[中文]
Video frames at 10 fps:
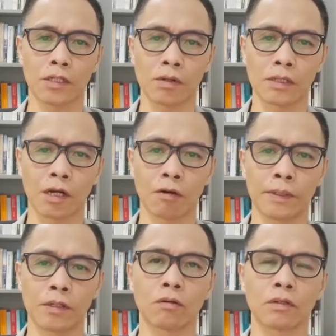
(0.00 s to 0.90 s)
个人
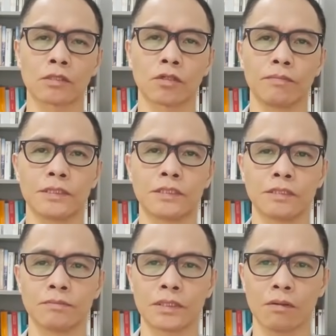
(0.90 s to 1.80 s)
投票的功能组
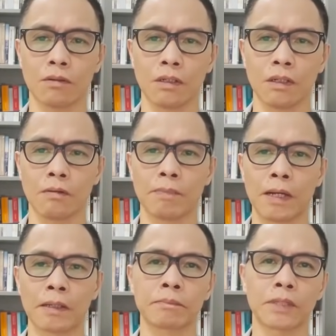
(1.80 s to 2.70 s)
别占优，
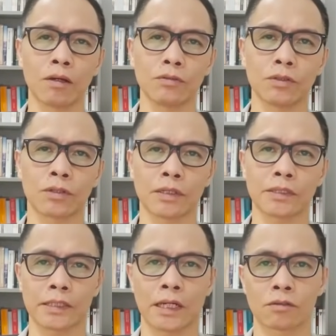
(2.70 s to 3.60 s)
并不等于他们
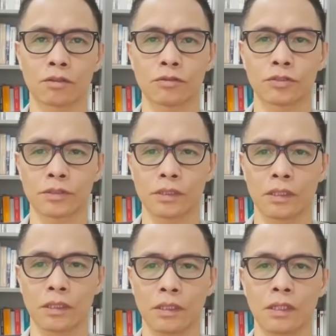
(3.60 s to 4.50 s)
一定能当
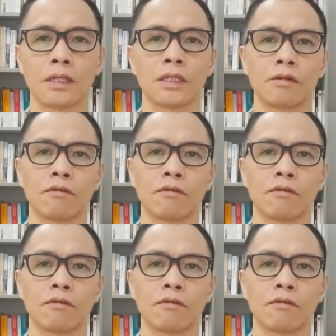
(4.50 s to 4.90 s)
选，因